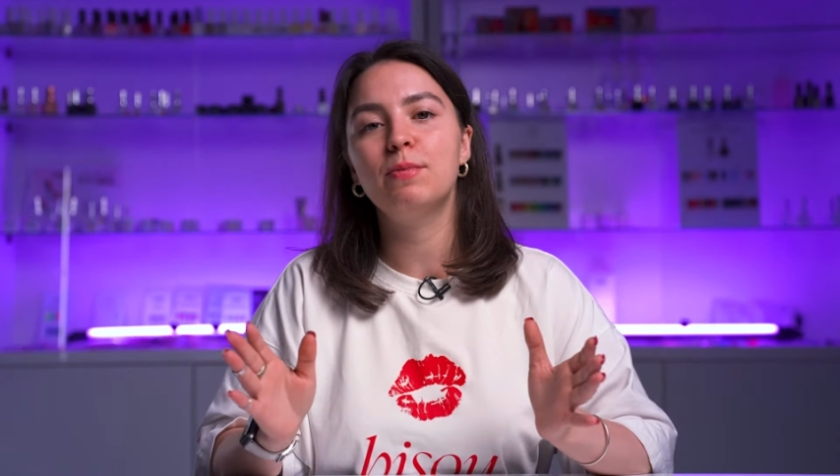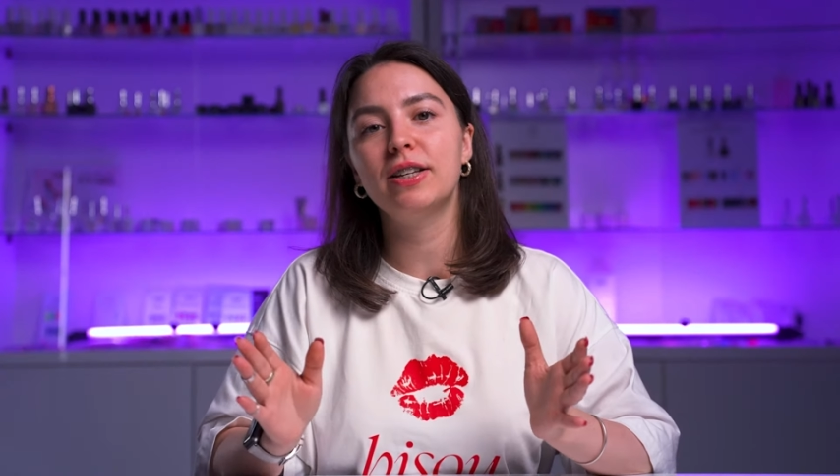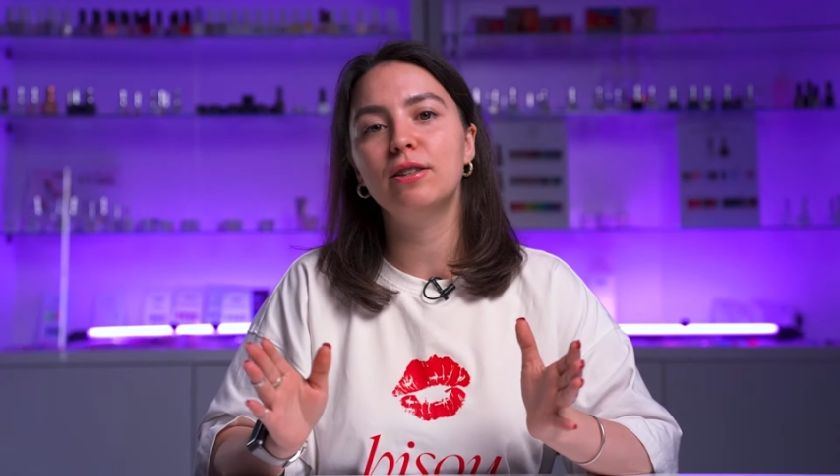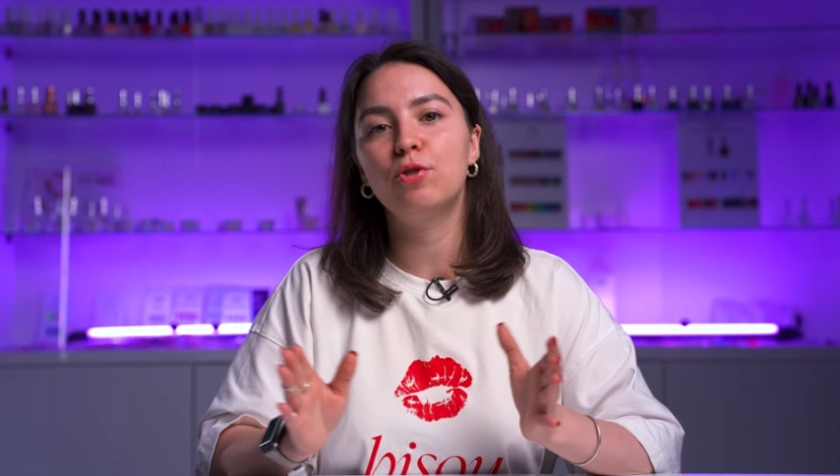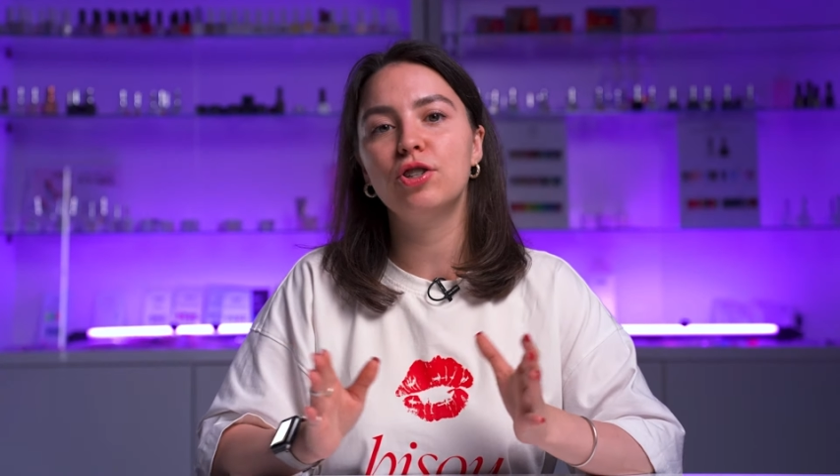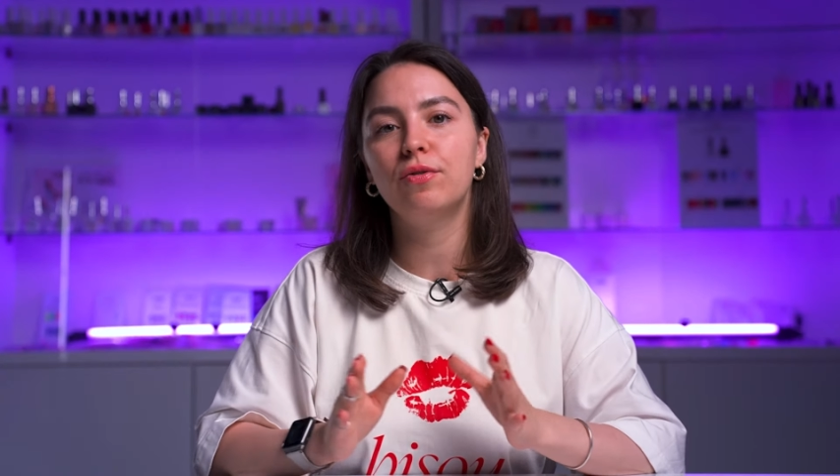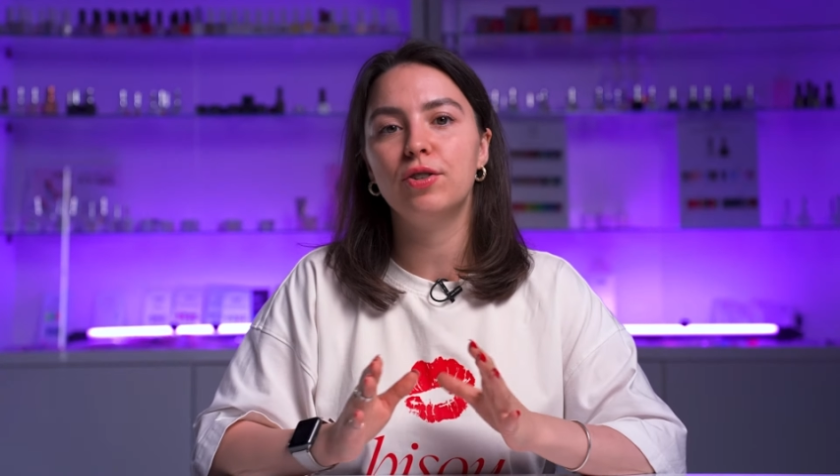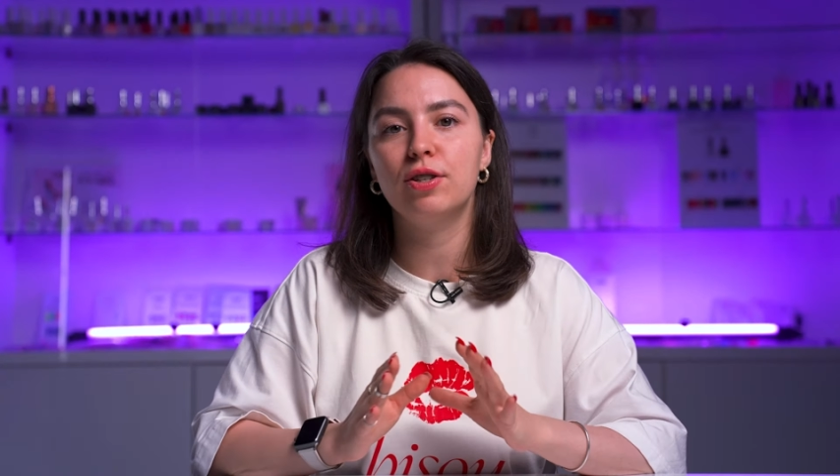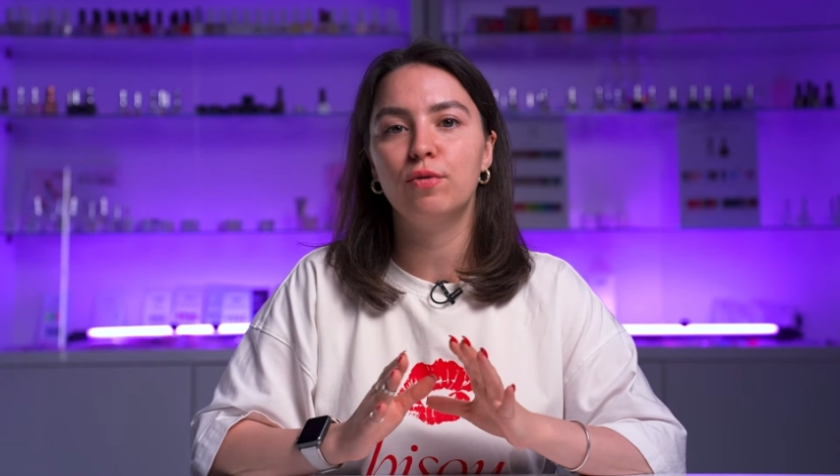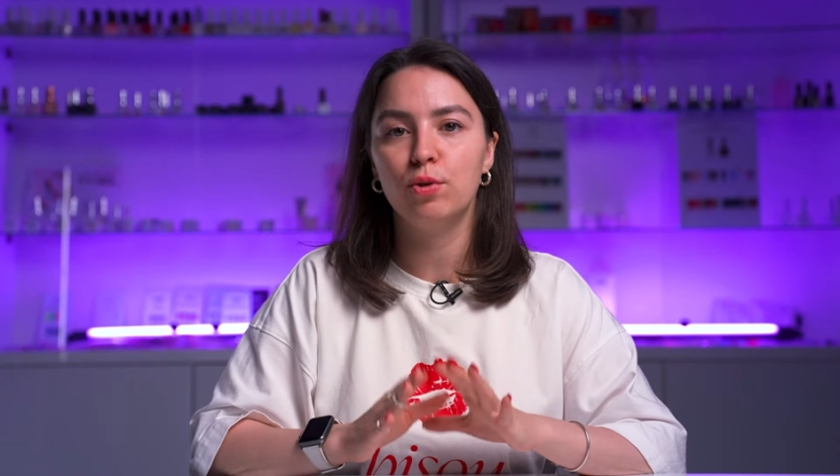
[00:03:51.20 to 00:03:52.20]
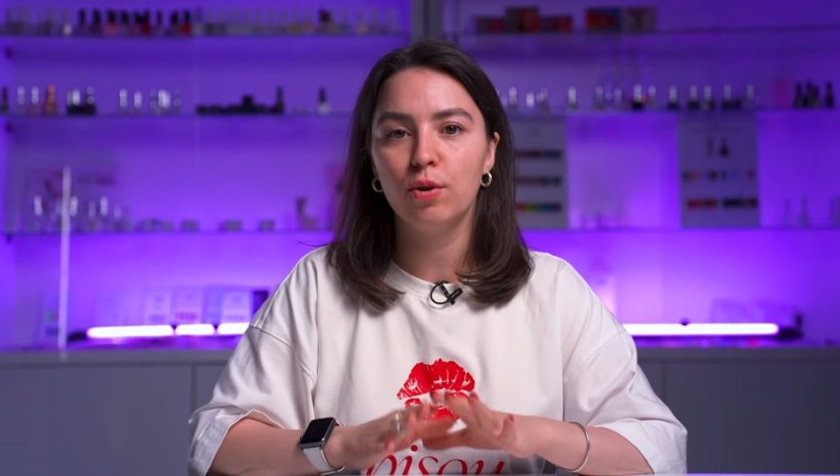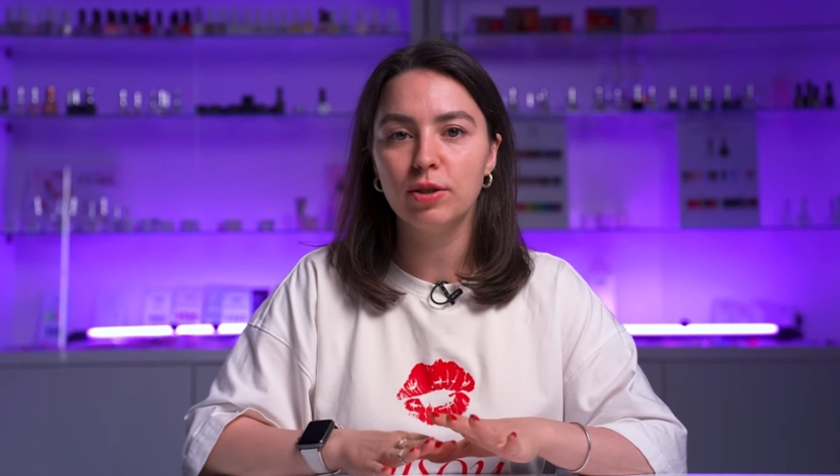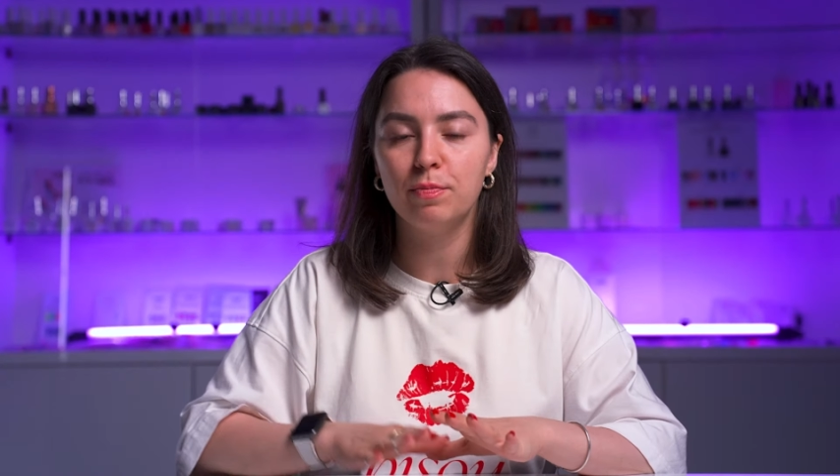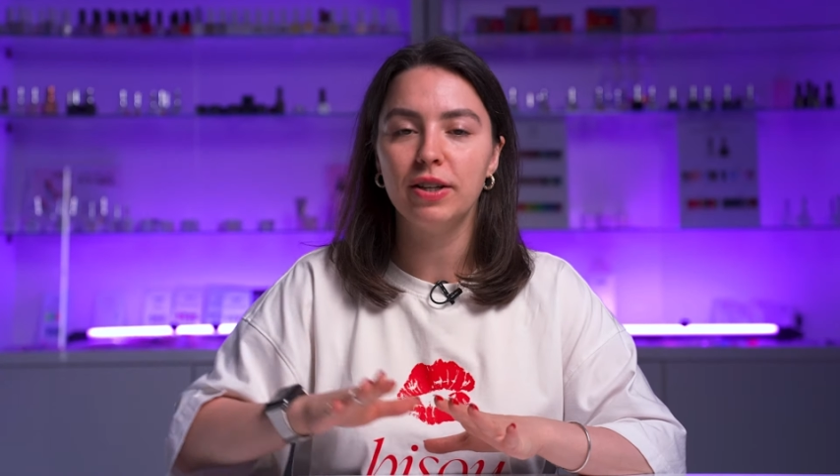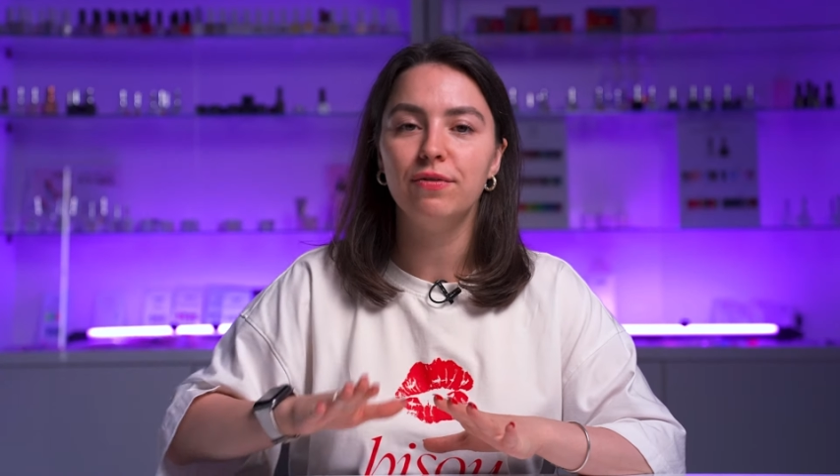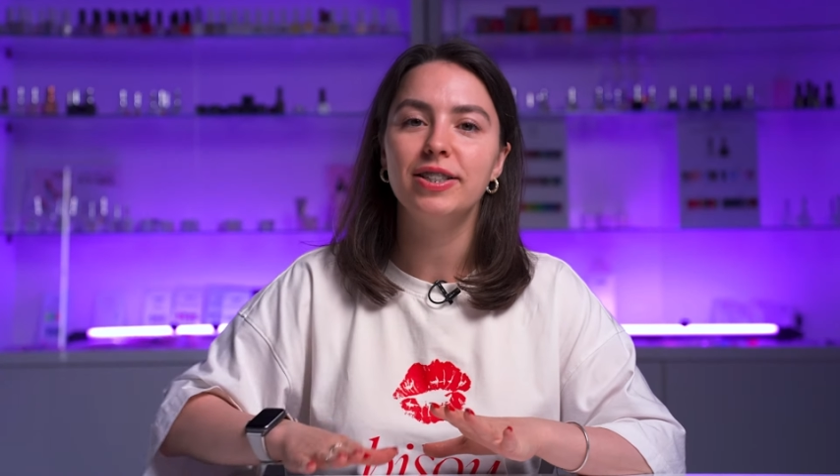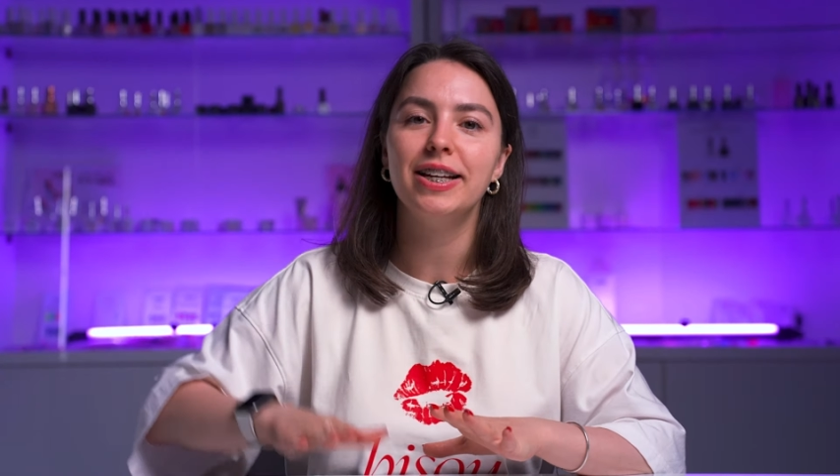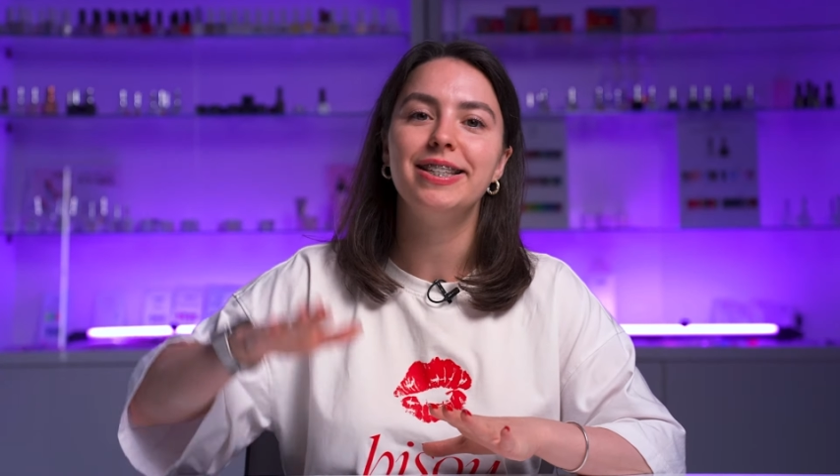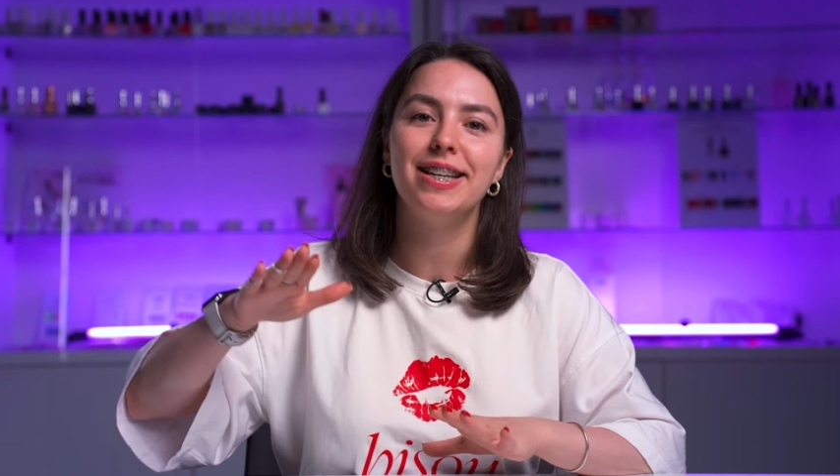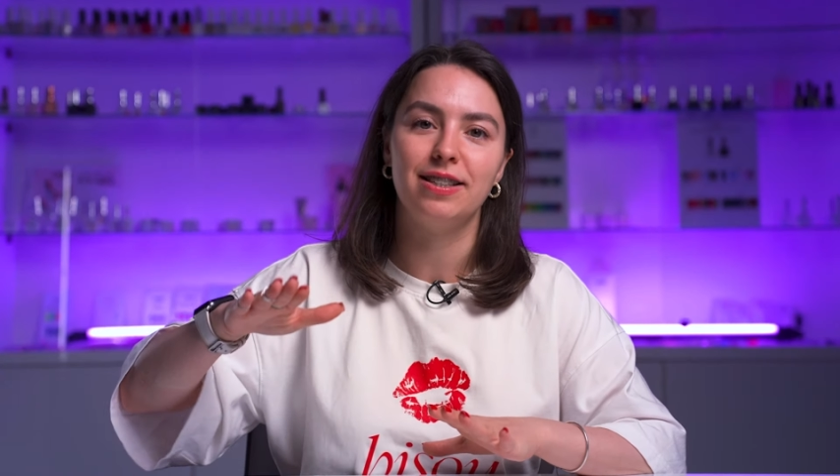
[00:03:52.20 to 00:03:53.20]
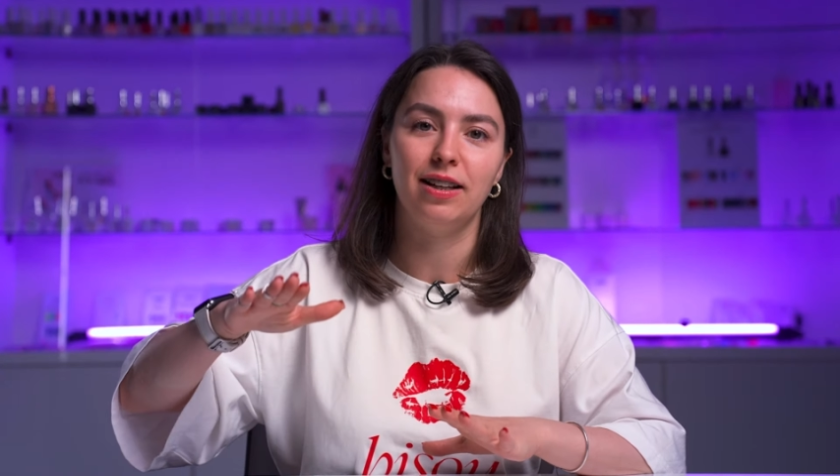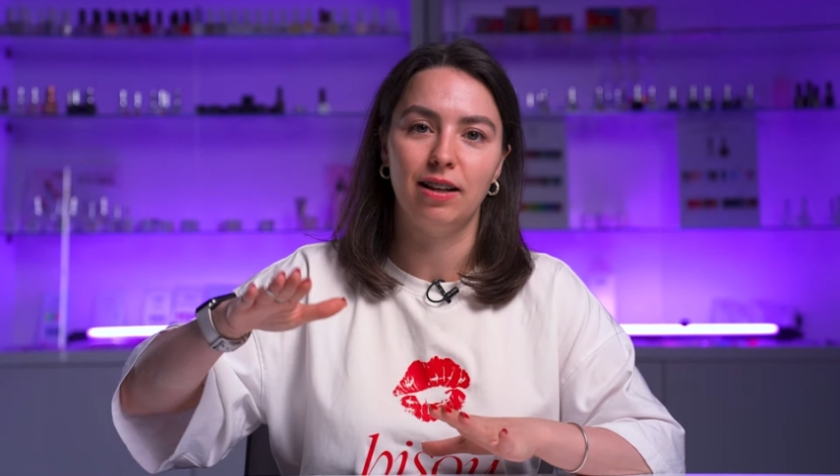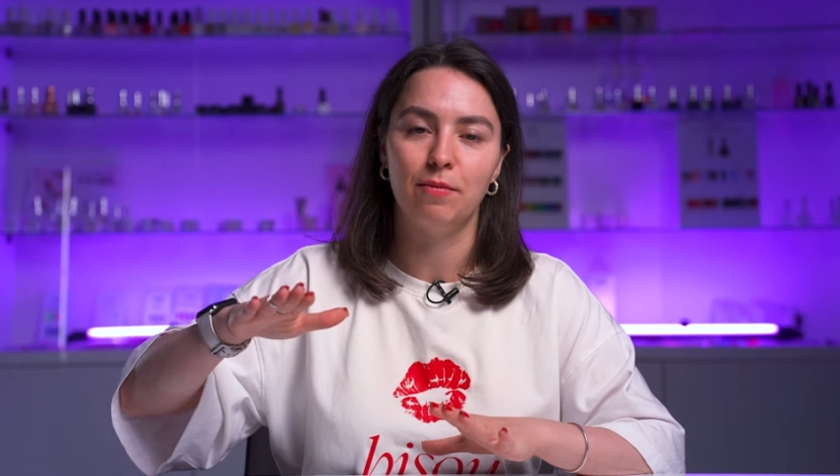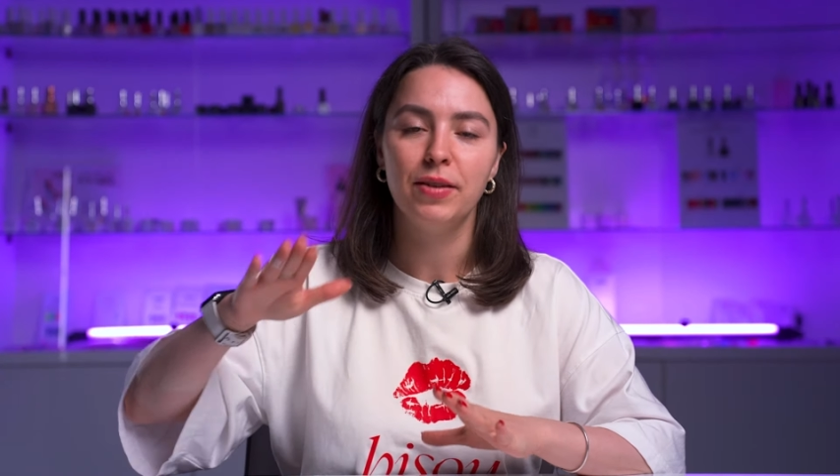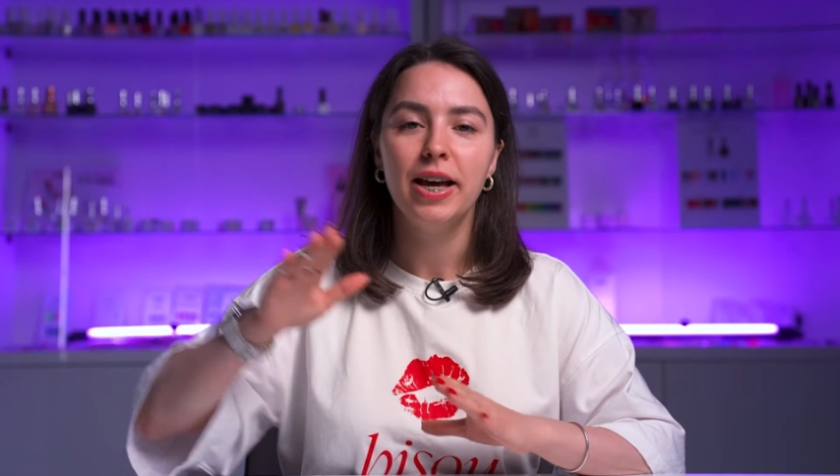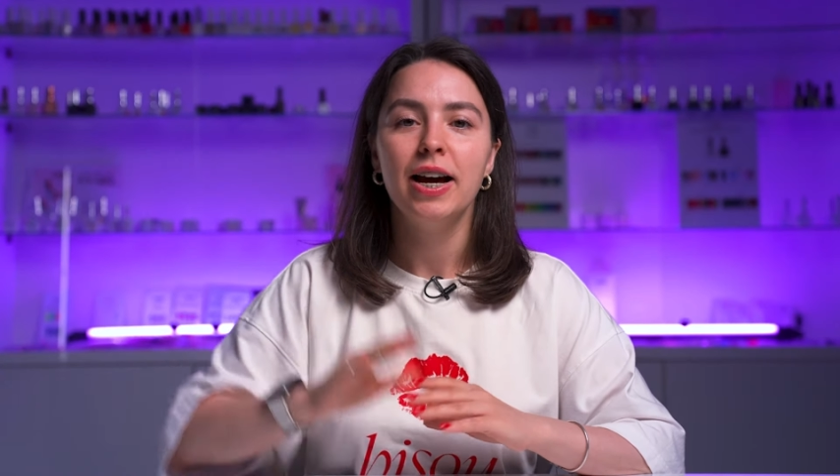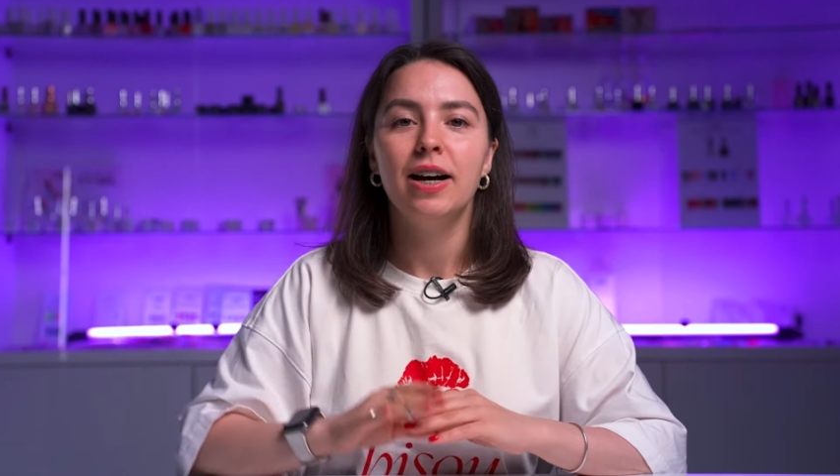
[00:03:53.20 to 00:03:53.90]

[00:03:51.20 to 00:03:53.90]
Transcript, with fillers: обязательно учитывайте свой рост при высоте стола.